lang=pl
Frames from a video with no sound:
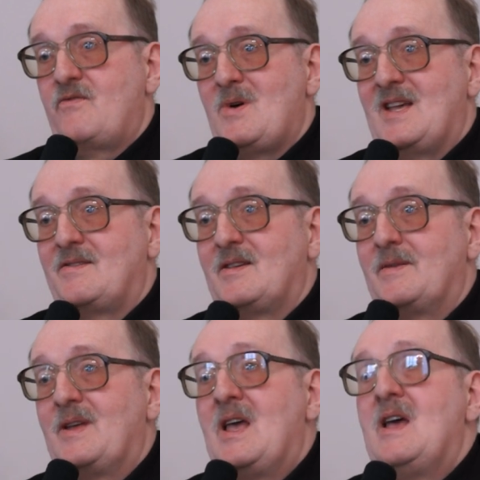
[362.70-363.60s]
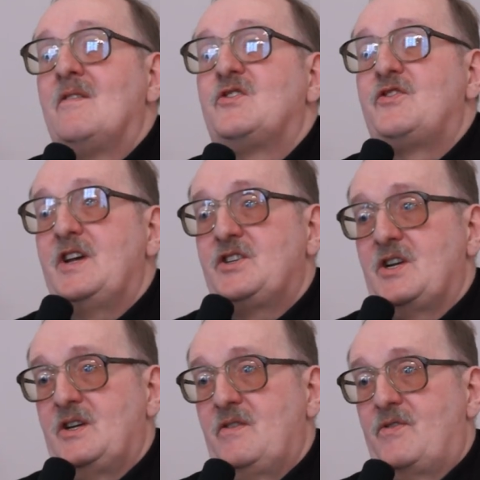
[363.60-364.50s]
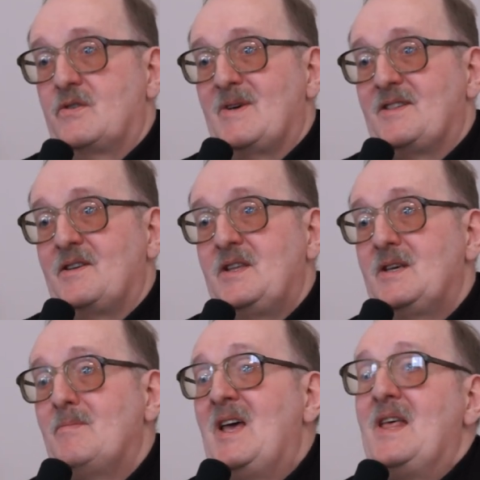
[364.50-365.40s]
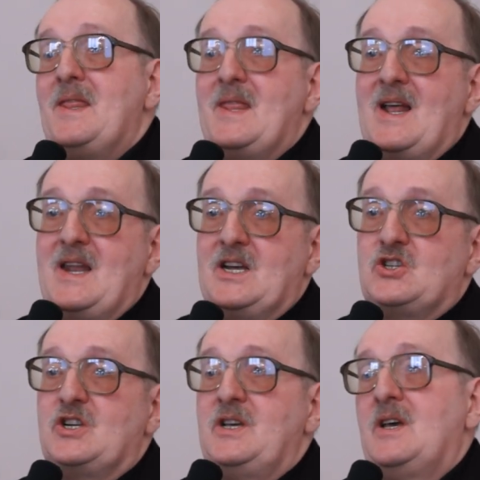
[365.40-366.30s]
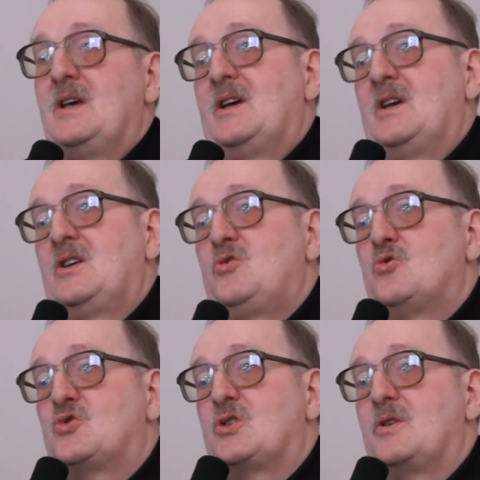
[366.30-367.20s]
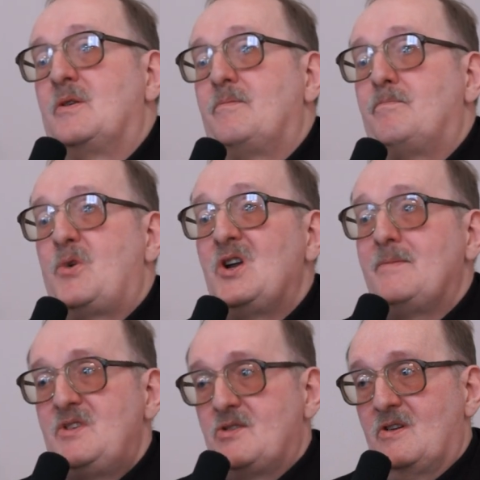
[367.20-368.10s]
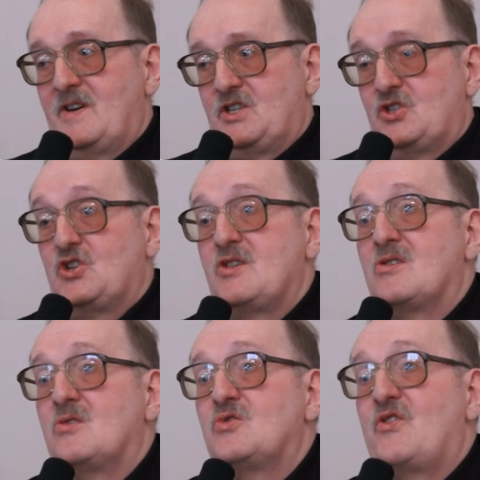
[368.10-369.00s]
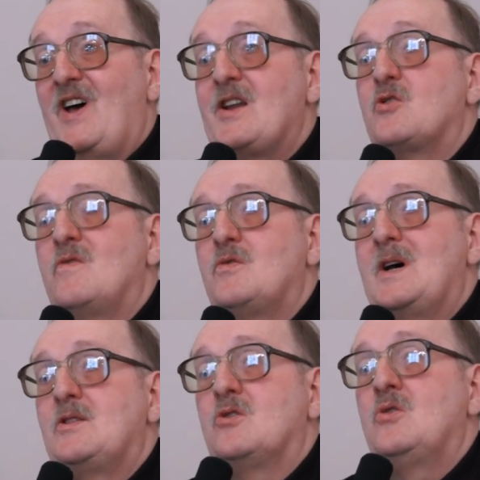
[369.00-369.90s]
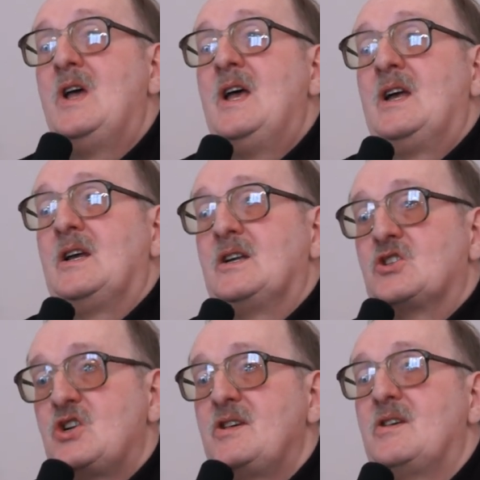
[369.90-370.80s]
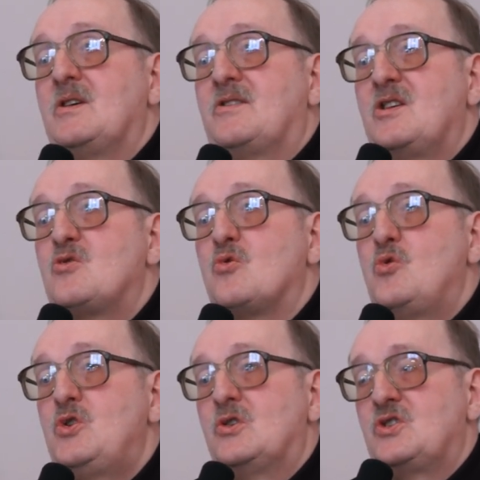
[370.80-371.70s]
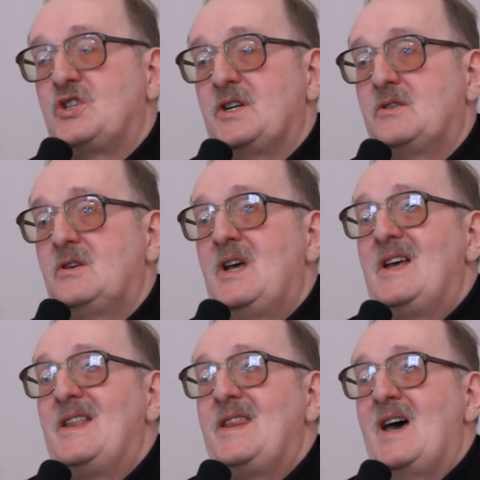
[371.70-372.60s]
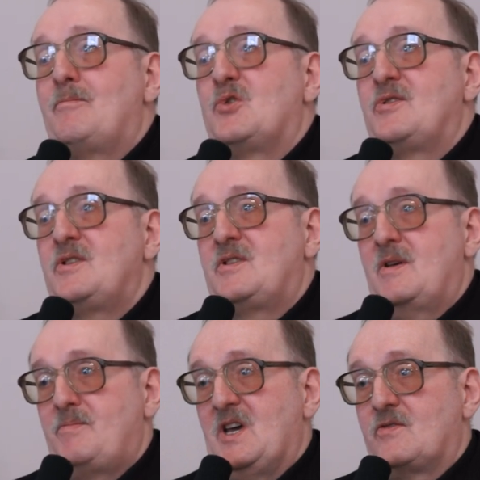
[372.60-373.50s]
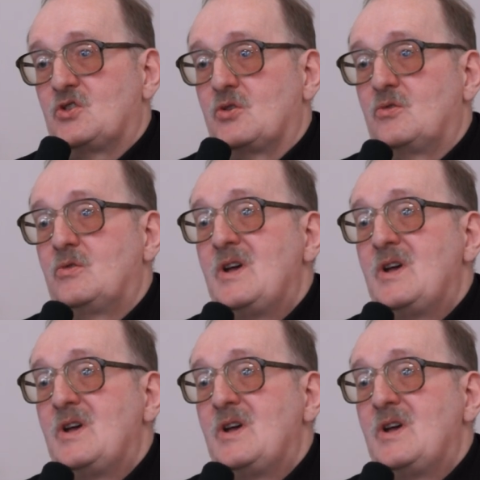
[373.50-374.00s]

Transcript: władzy świecie informacyjnym należy e, już polemizować, czy są czwartą władzą, e, czy sytuują się na pozycję pierwszą.